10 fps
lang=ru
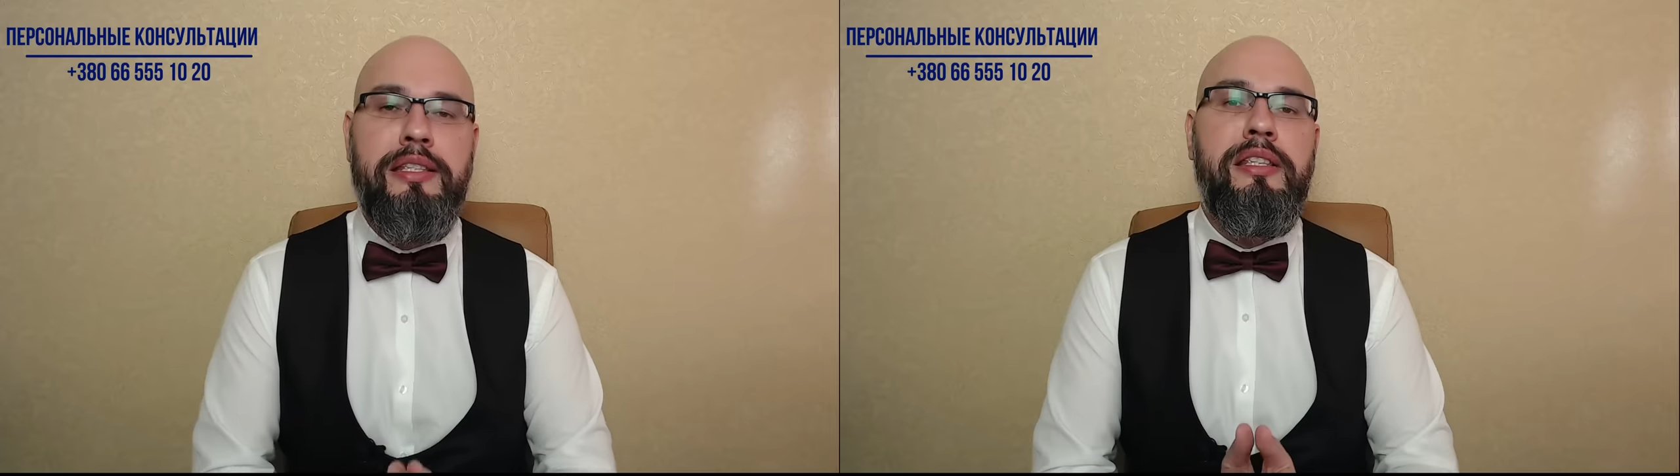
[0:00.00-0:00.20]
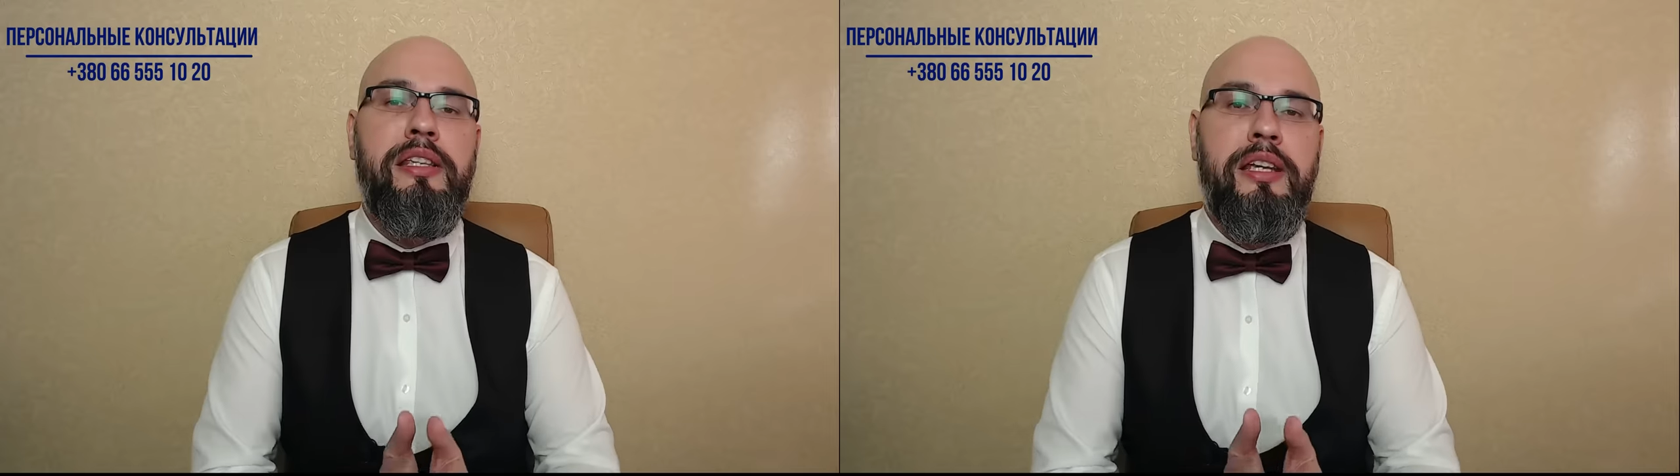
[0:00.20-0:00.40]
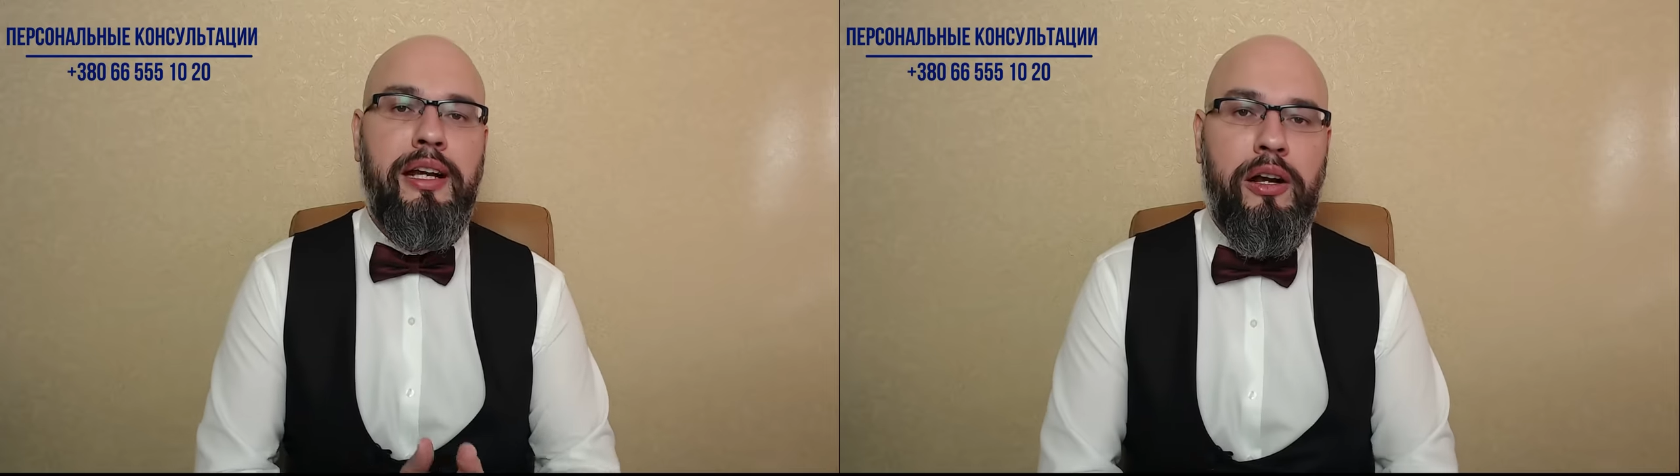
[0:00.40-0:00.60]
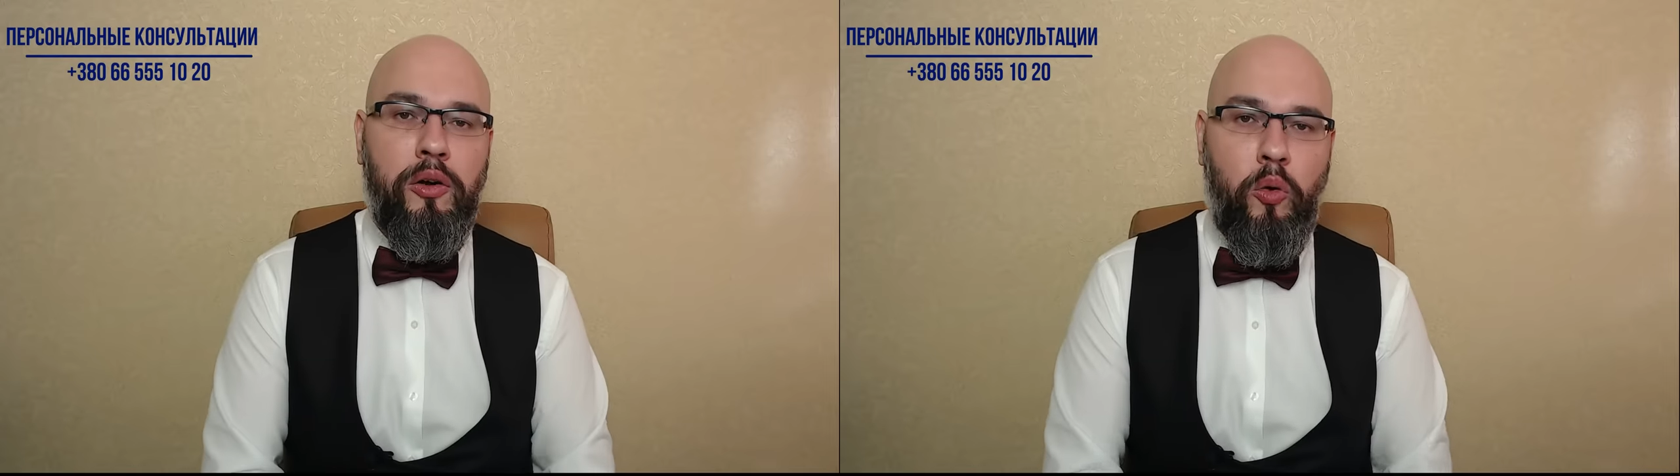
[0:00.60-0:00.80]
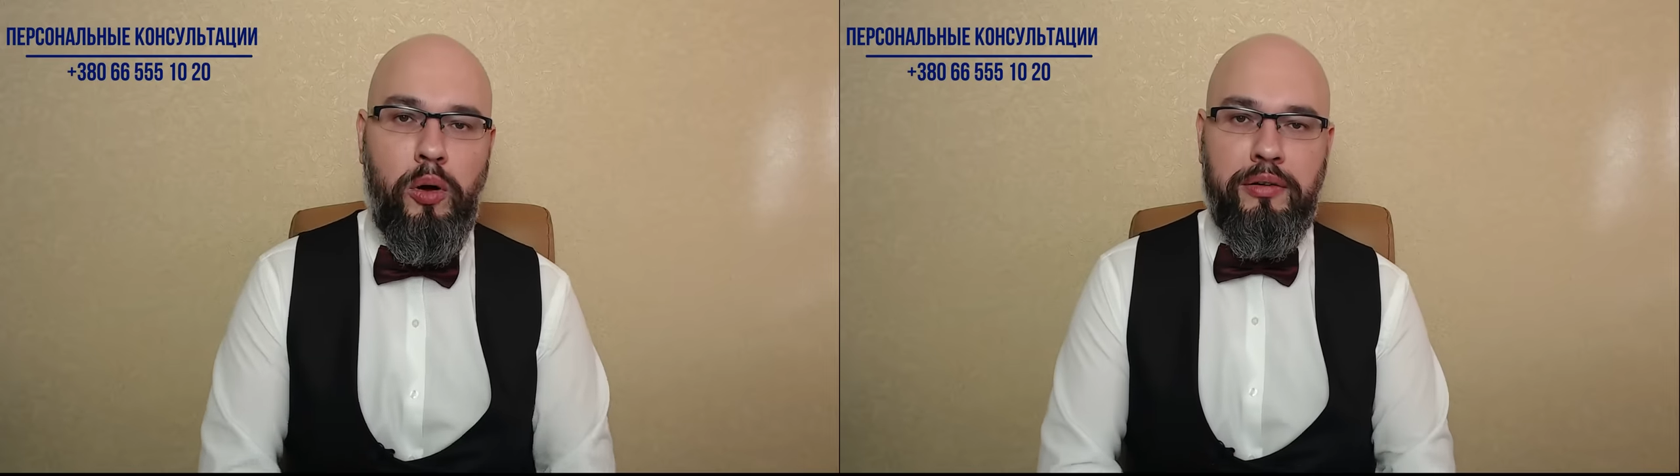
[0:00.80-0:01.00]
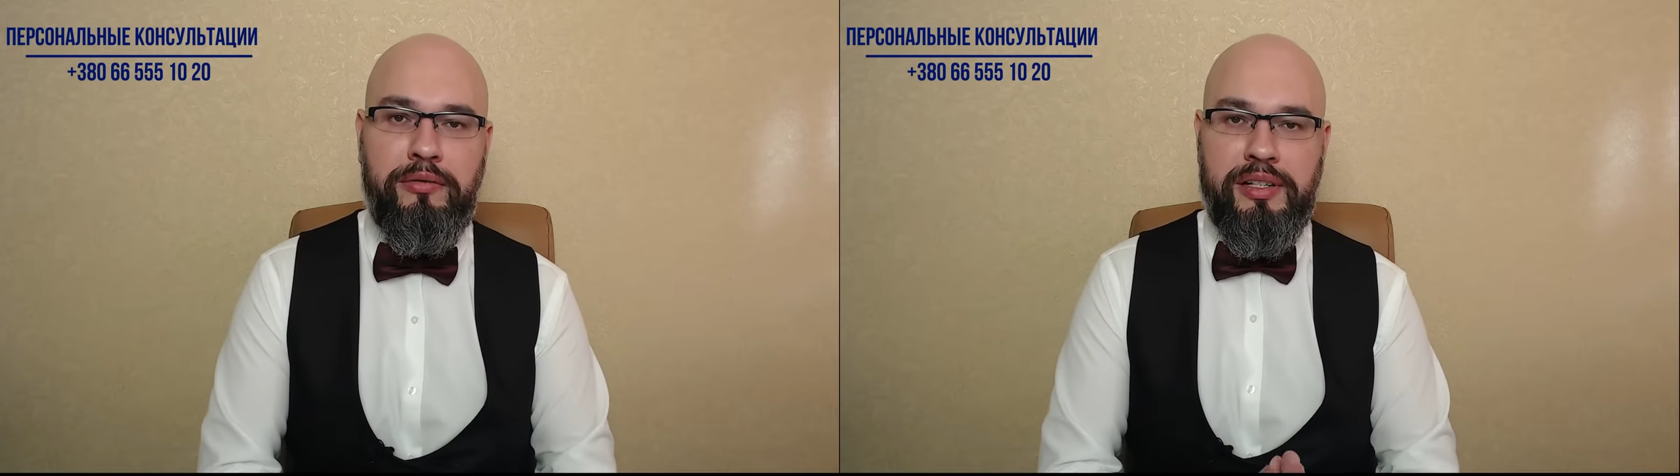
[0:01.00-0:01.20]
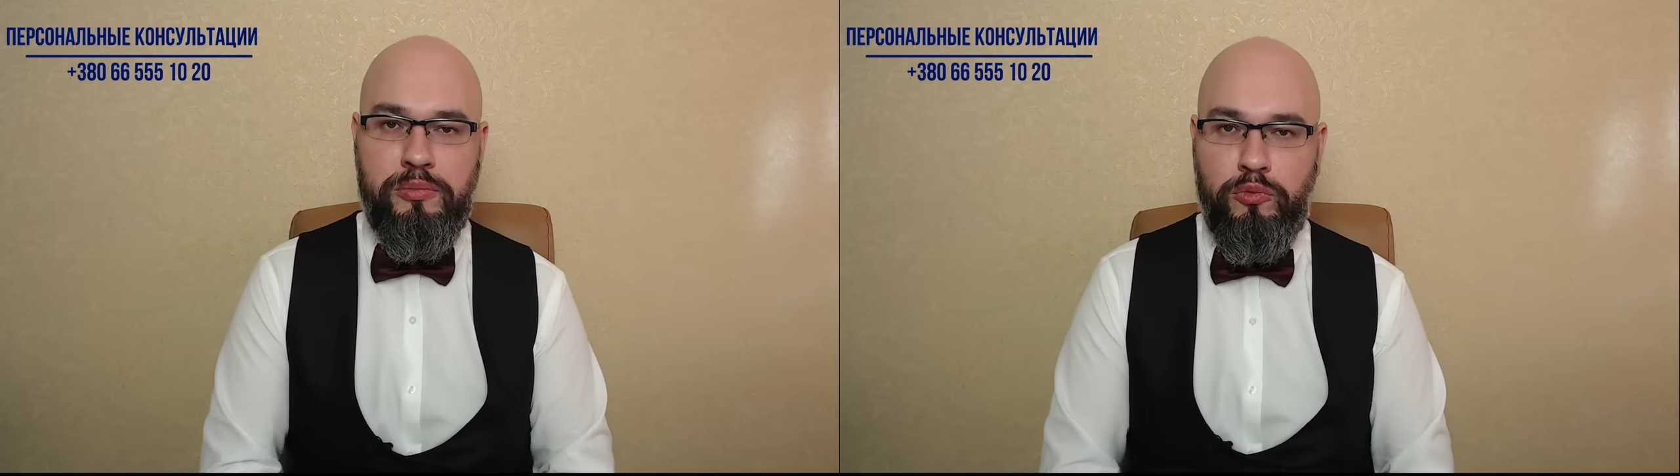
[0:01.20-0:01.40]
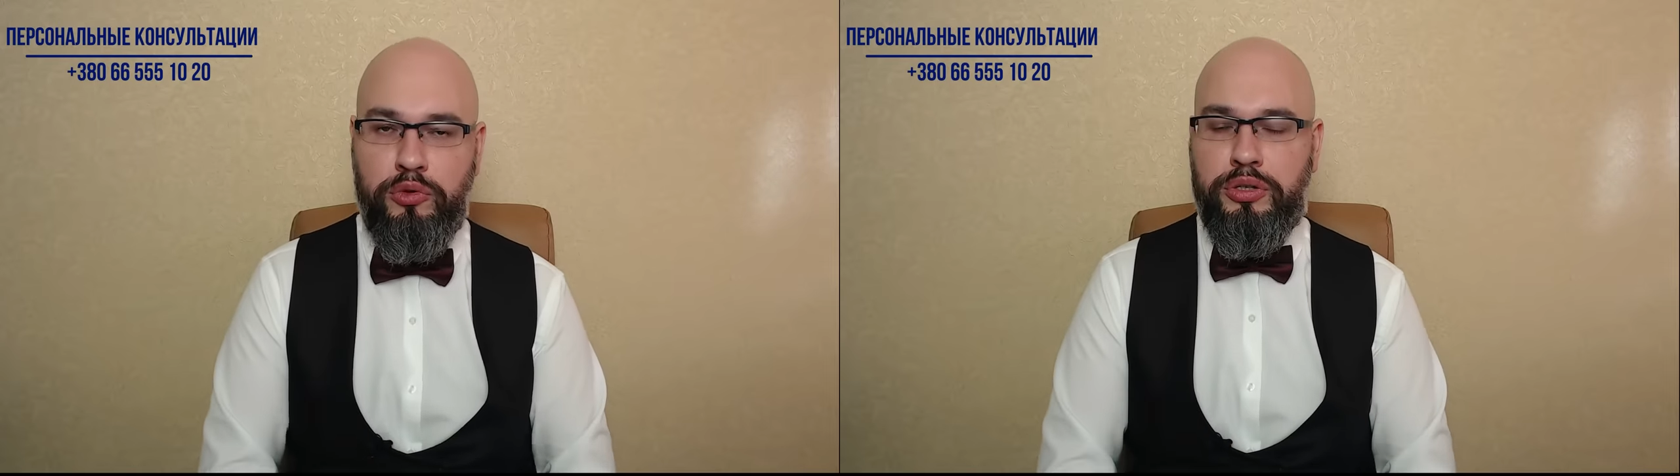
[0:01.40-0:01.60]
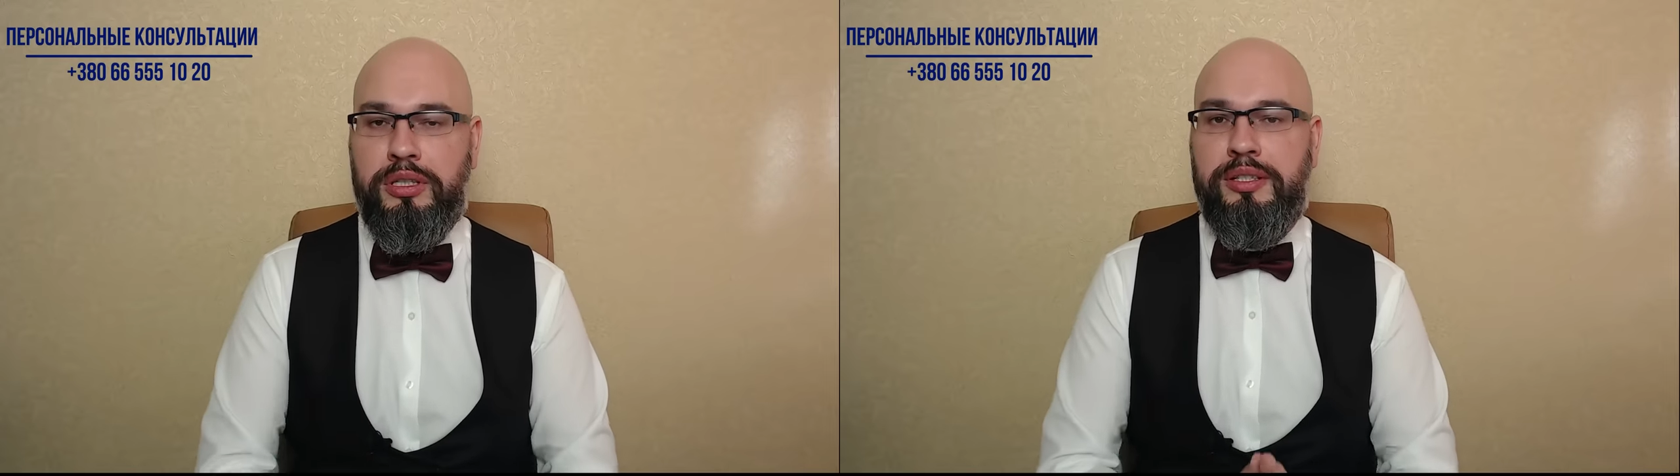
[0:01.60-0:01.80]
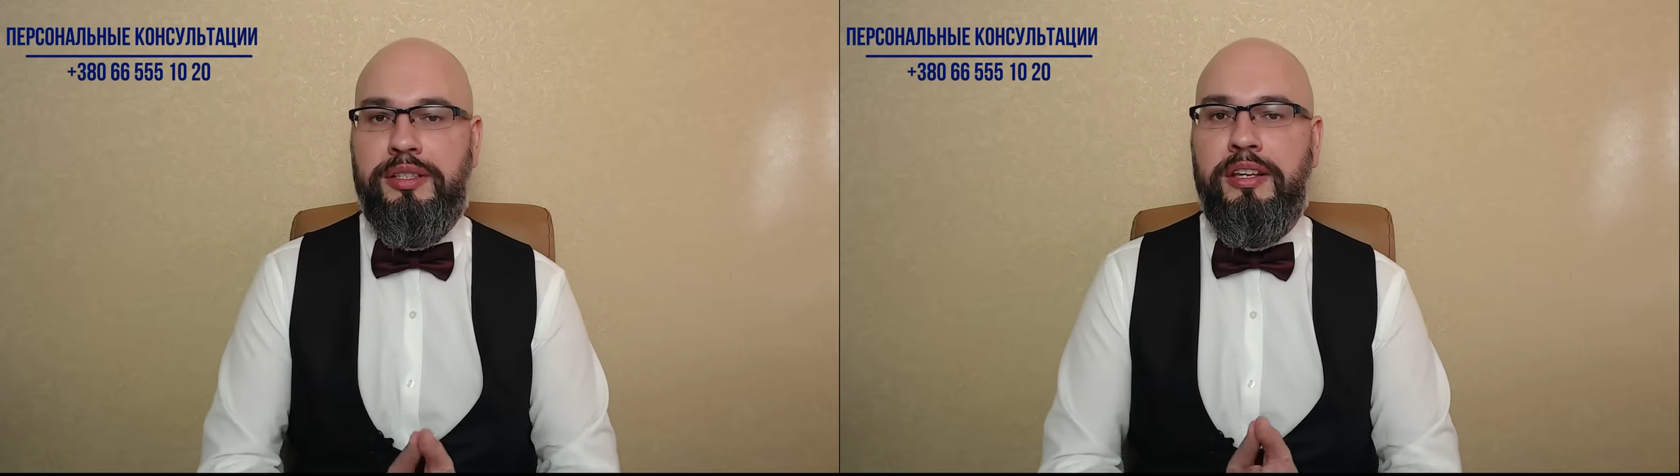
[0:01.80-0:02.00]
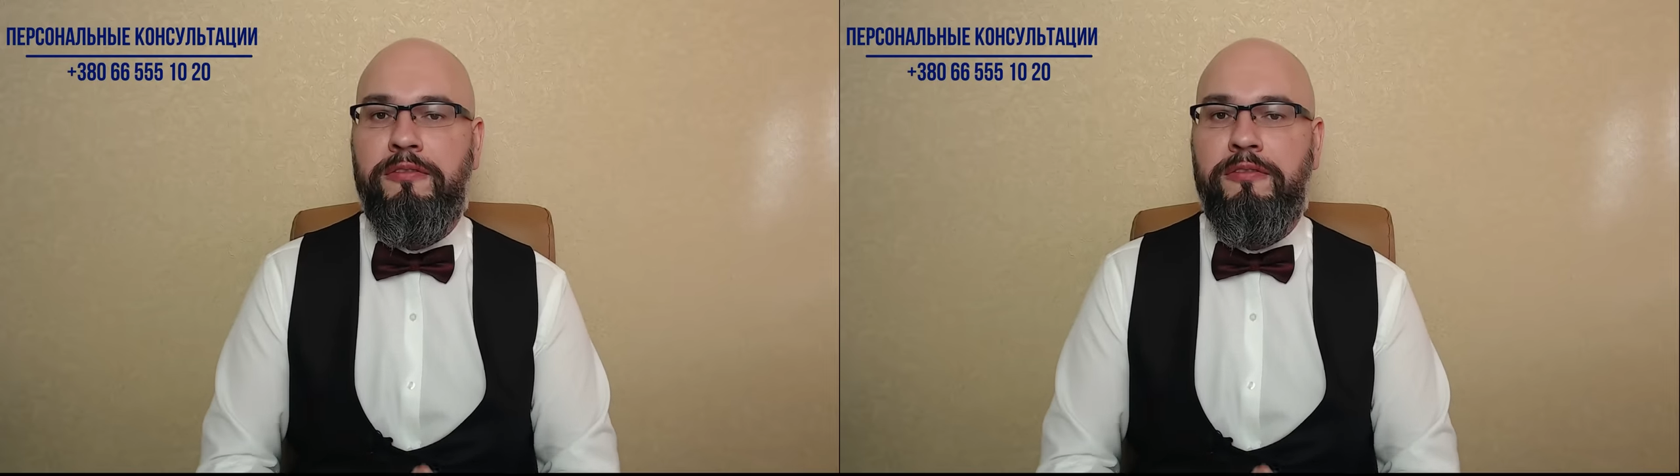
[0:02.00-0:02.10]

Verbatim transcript: никакой возможности